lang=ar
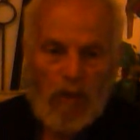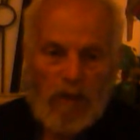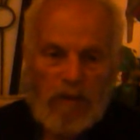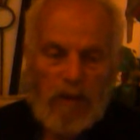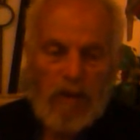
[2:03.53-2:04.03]

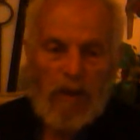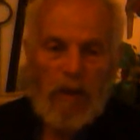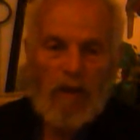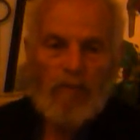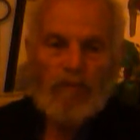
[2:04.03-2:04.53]
أن
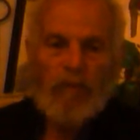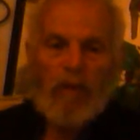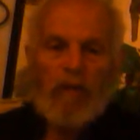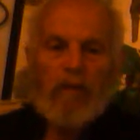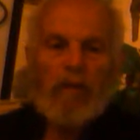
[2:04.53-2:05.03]
يزيدنا
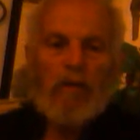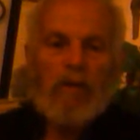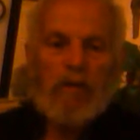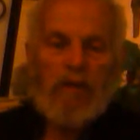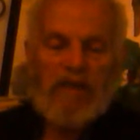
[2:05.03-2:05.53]

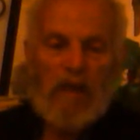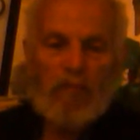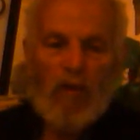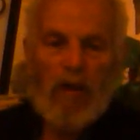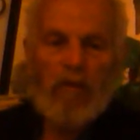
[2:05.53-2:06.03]

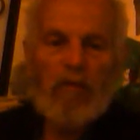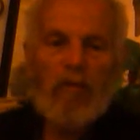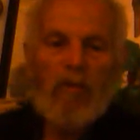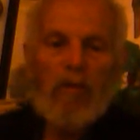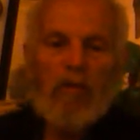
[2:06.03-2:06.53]
تسامحا
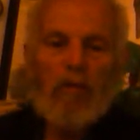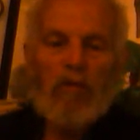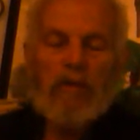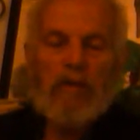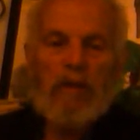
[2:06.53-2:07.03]

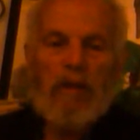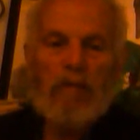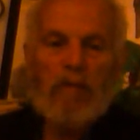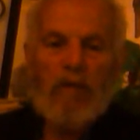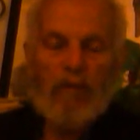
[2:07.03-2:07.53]
ويزيدنا
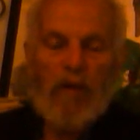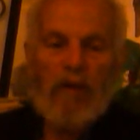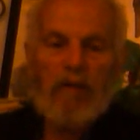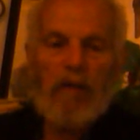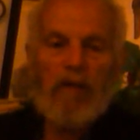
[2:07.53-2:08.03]

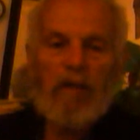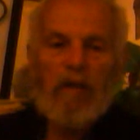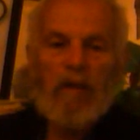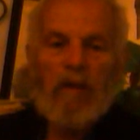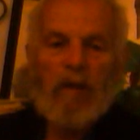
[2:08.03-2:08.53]
مغفرة
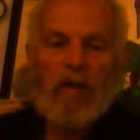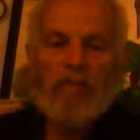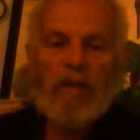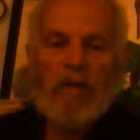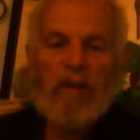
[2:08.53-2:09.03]

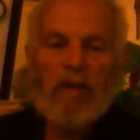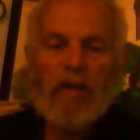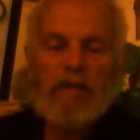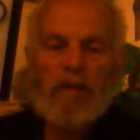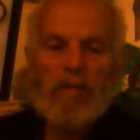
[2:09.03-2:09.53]
أمين يا
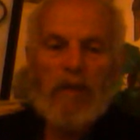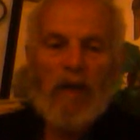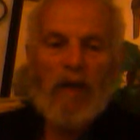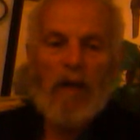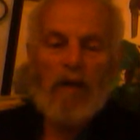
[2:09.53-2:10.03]

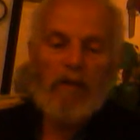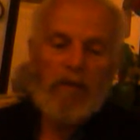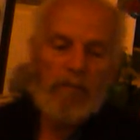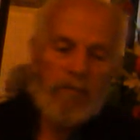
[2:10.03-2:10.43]
سميع يا عظيم